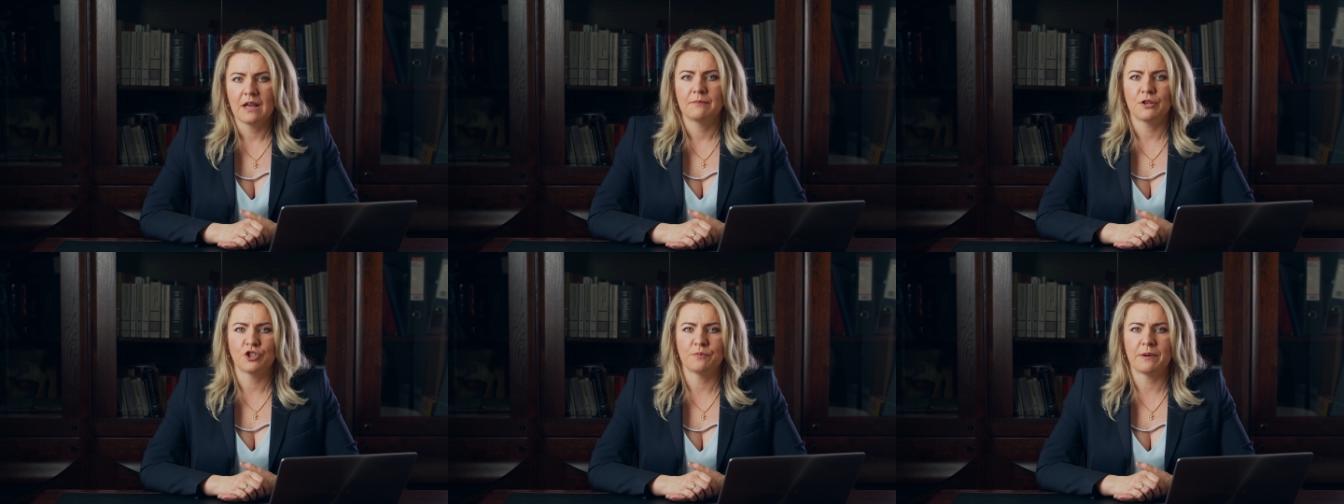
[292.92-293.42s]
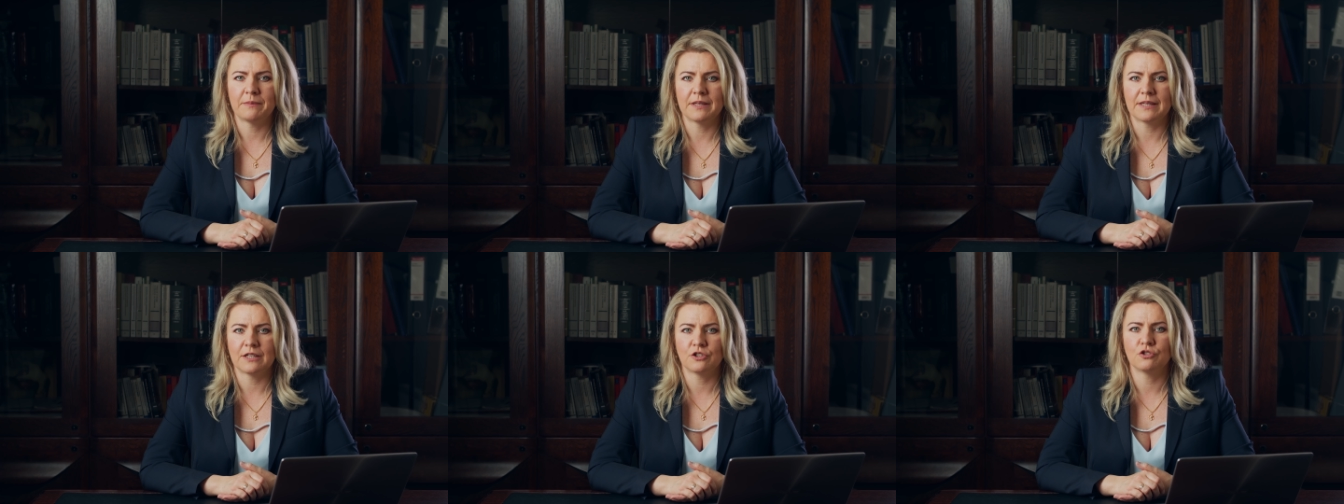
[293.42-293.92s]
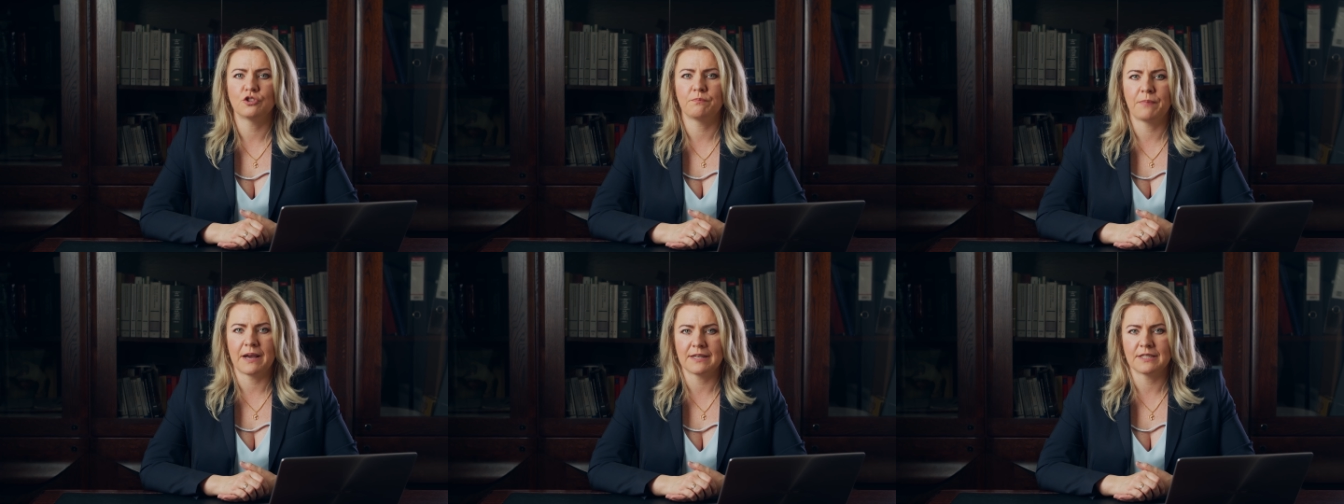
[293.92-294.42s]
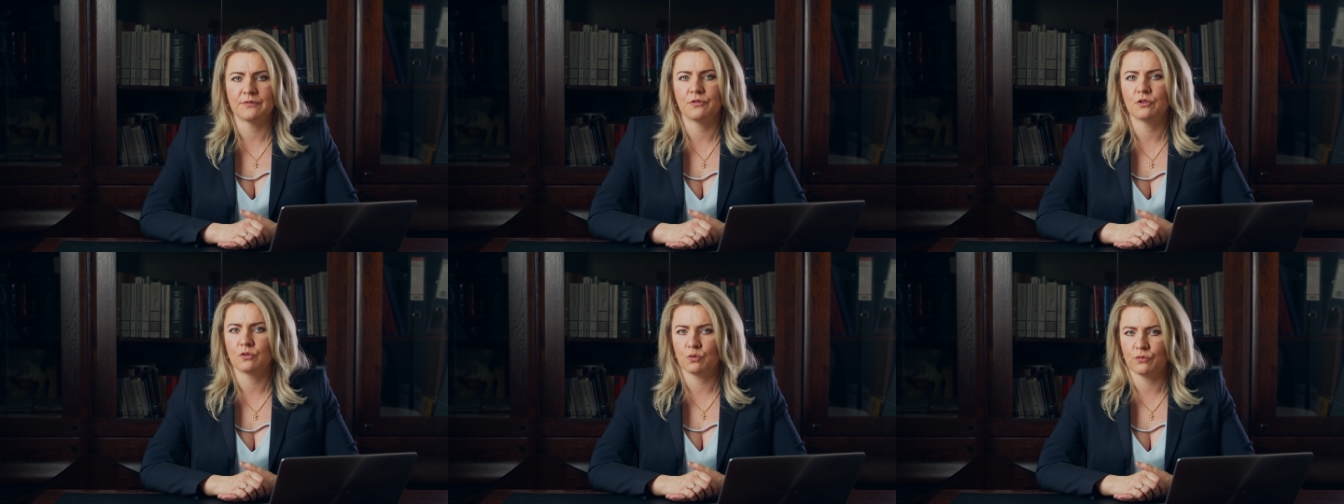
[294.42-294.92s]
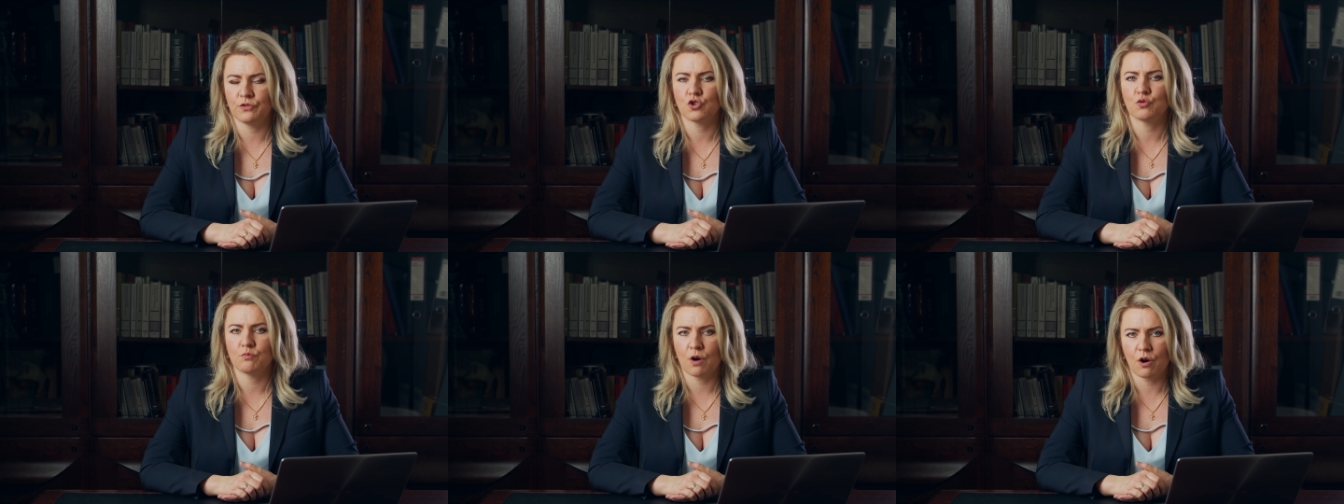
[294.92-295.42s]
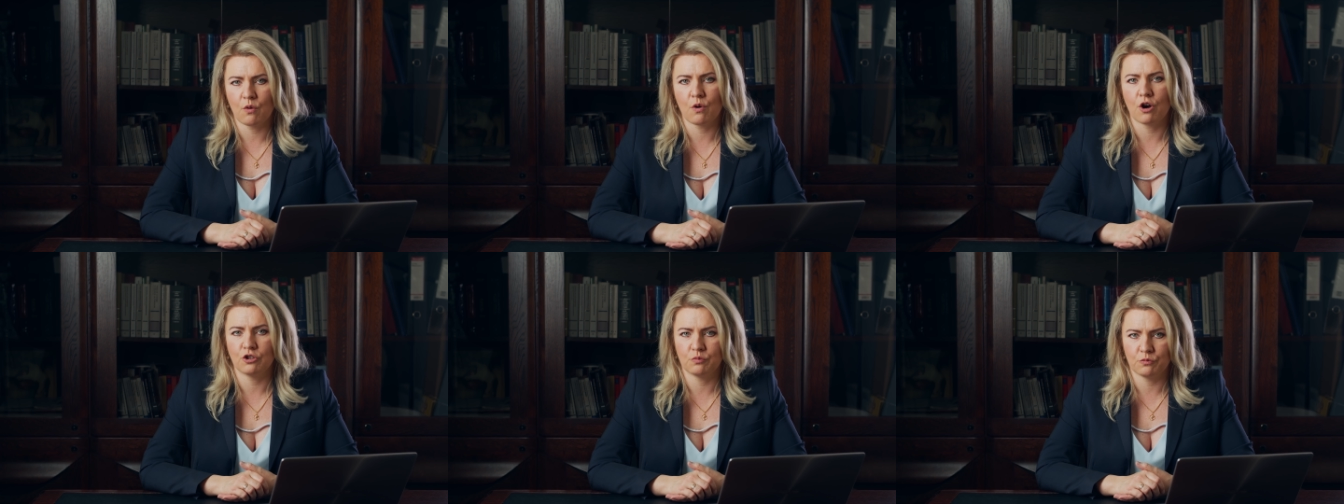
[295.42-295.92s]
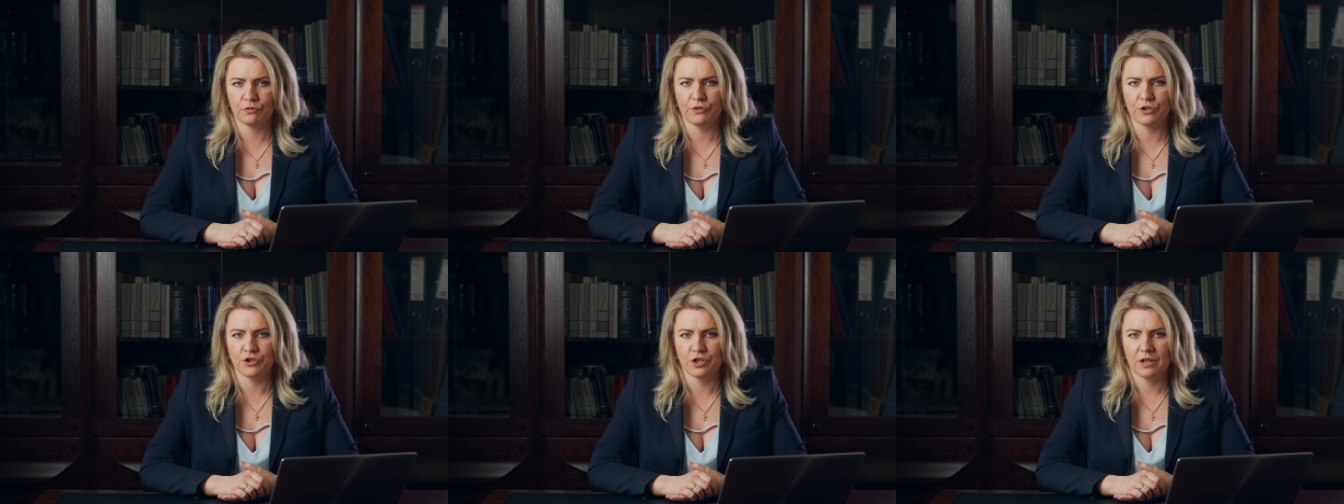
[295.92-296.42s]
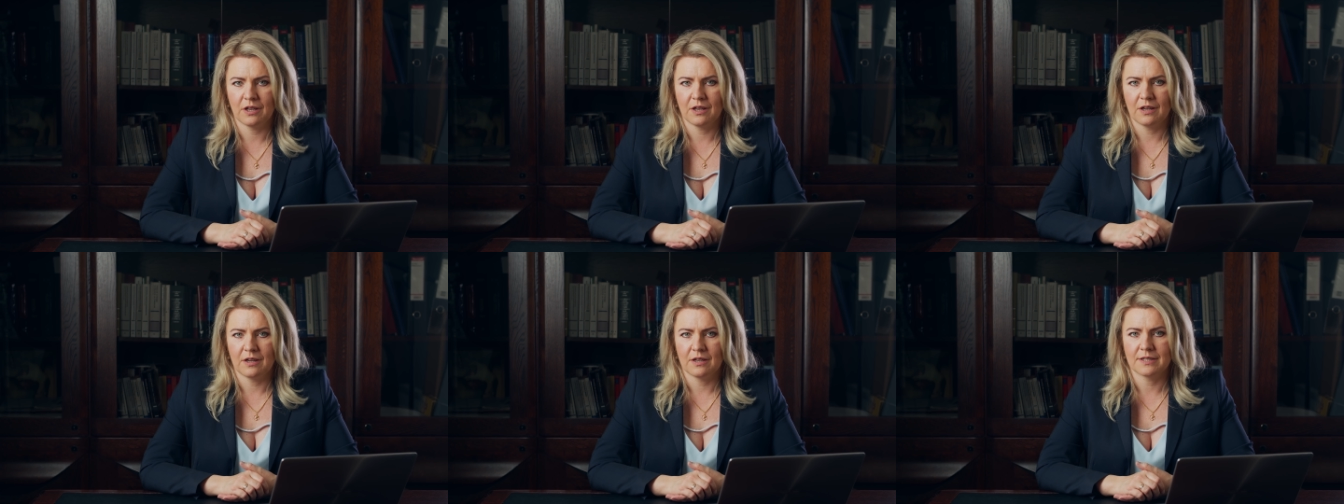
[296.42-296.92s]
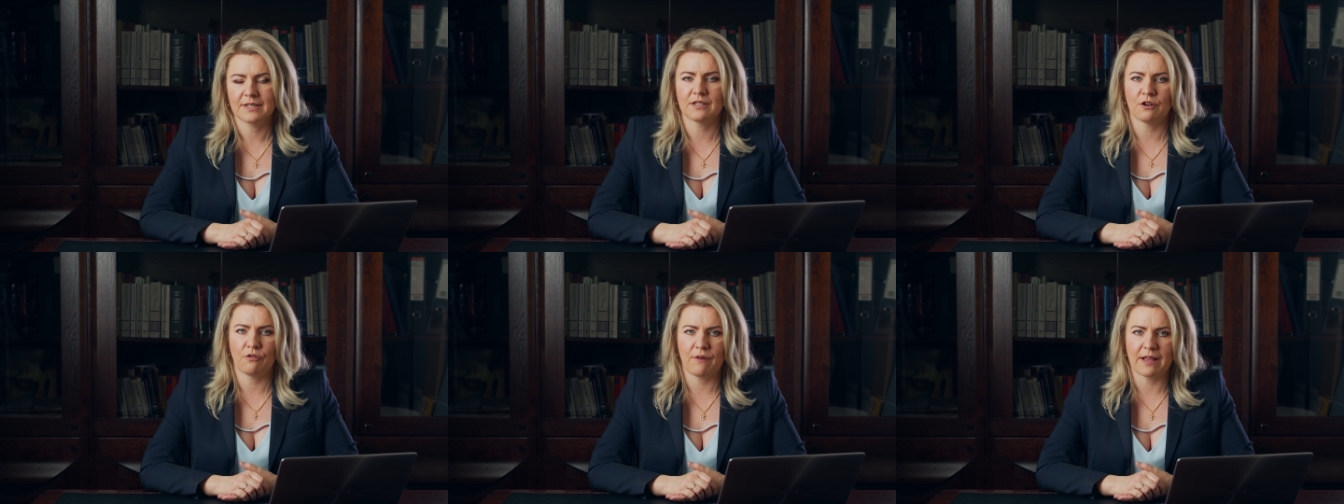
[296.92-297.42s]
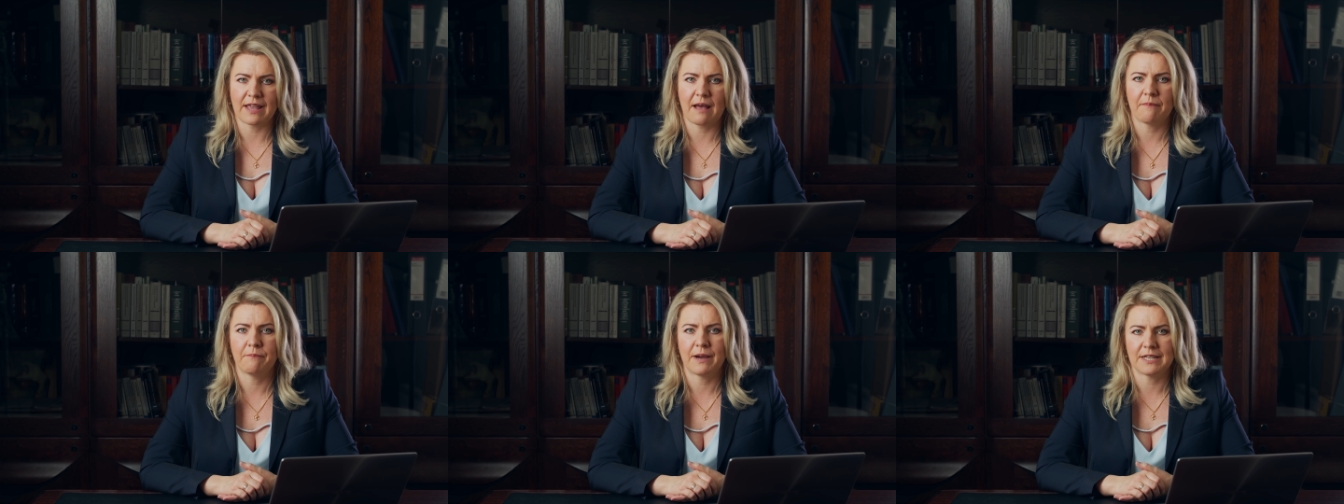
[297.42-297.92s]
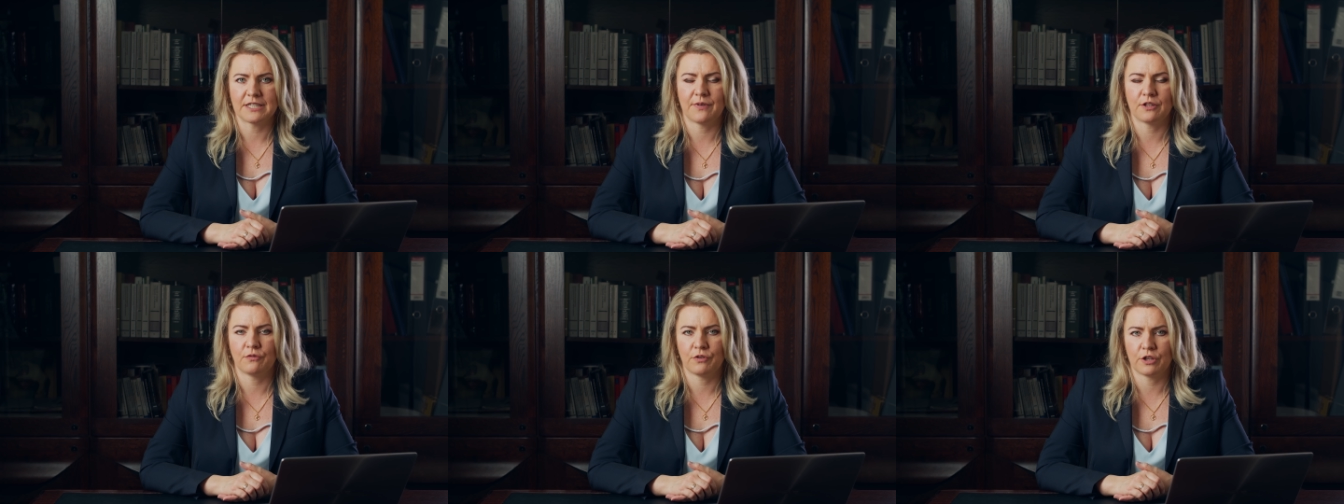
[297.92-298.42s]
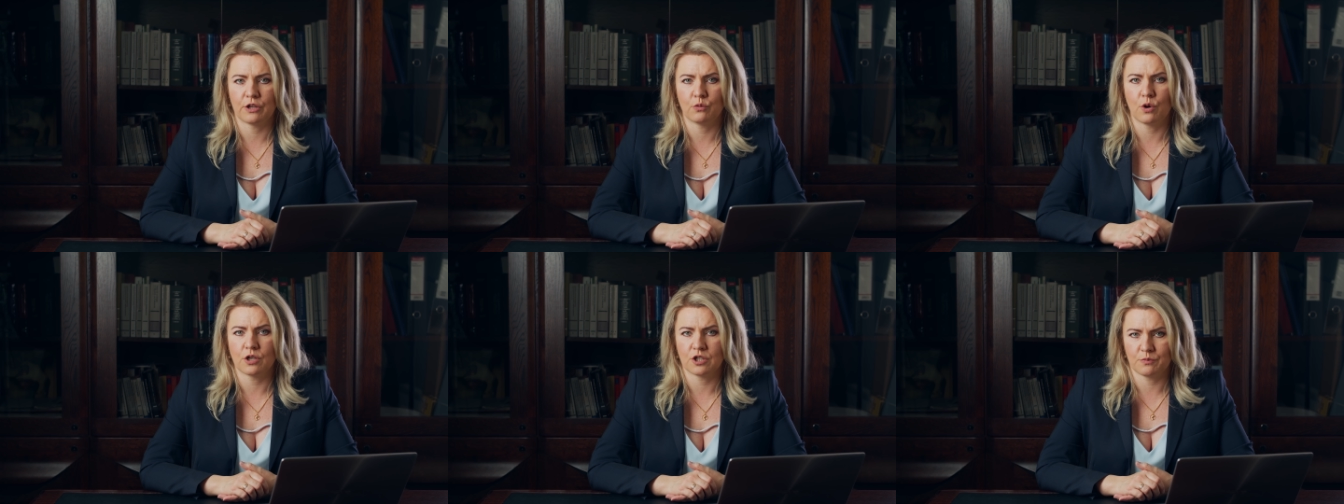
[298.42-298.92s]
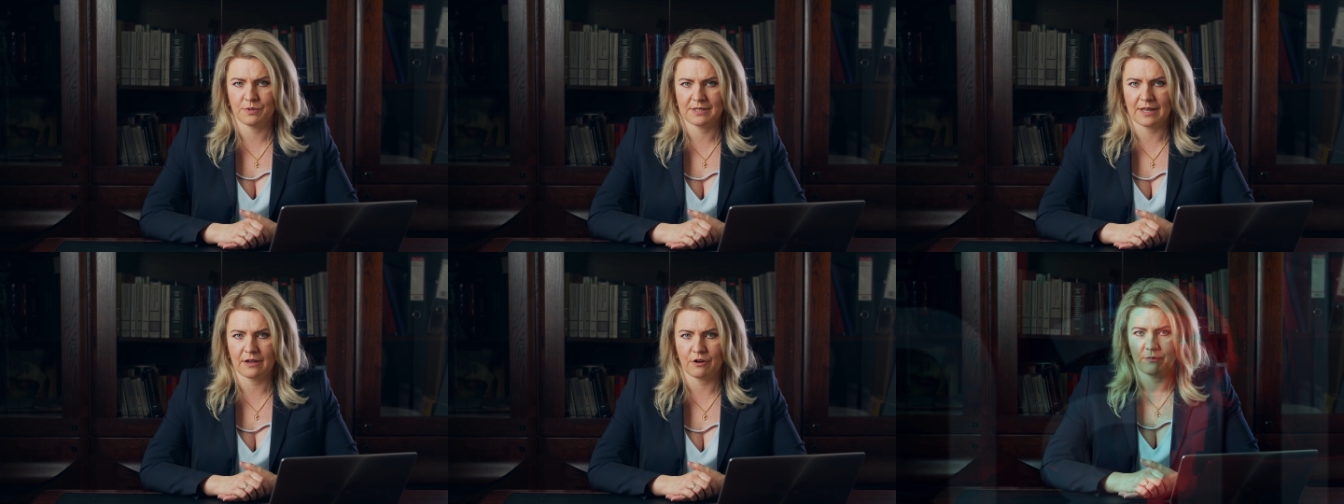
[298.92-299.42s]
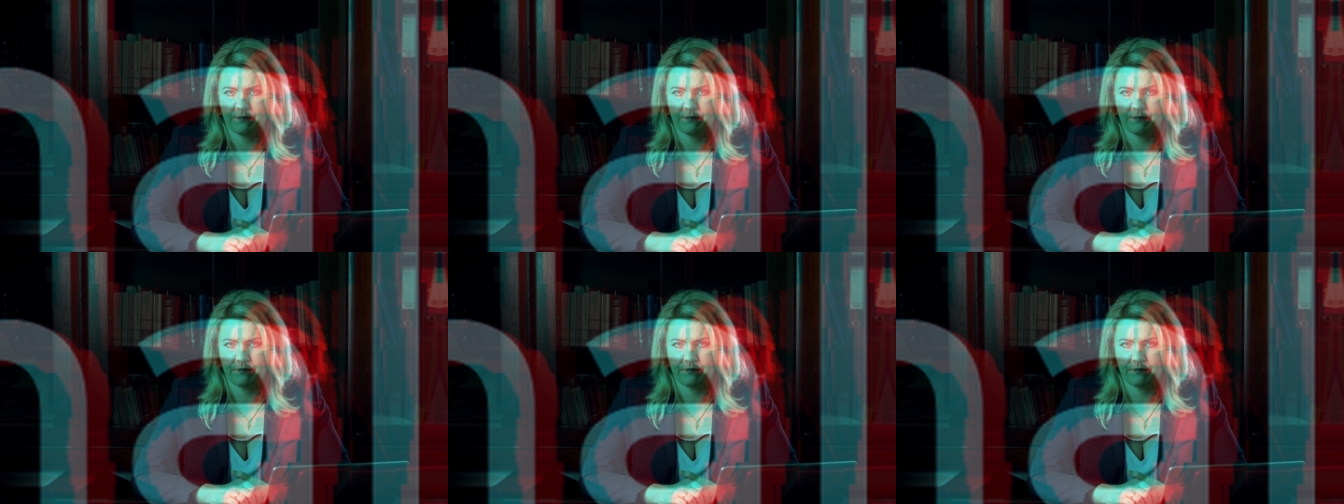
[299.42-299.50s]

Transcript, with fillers: Proszę pamiętać, że Państwo również mogą odmówić skserowania Państwa dowodu osobistego.